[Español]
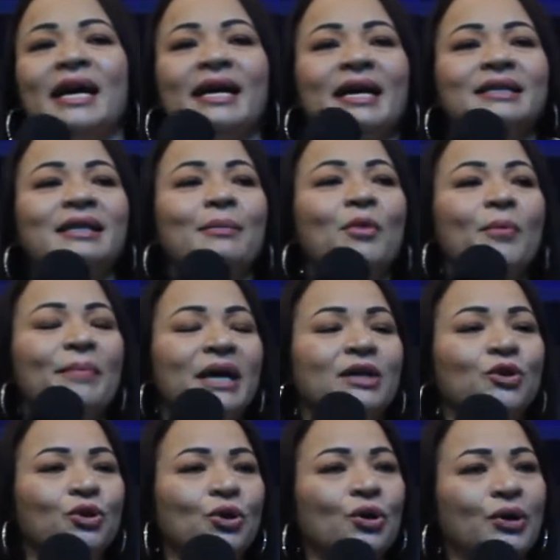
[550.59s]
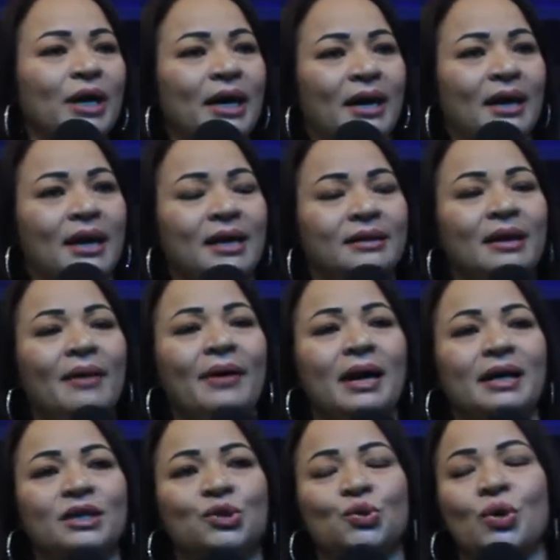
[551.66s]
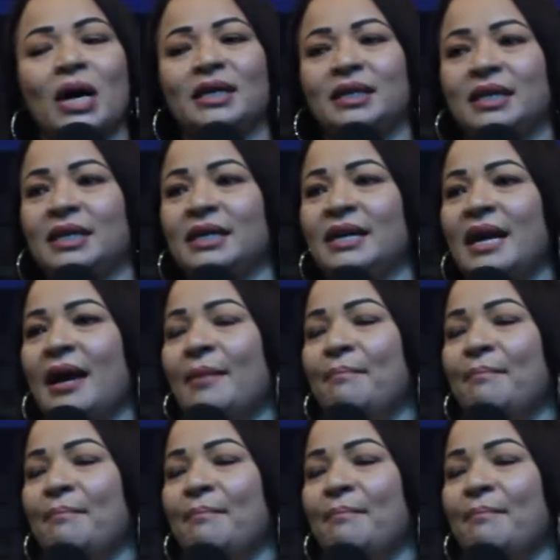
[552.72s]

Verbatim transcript: en ese momento que estaba Jesús allí,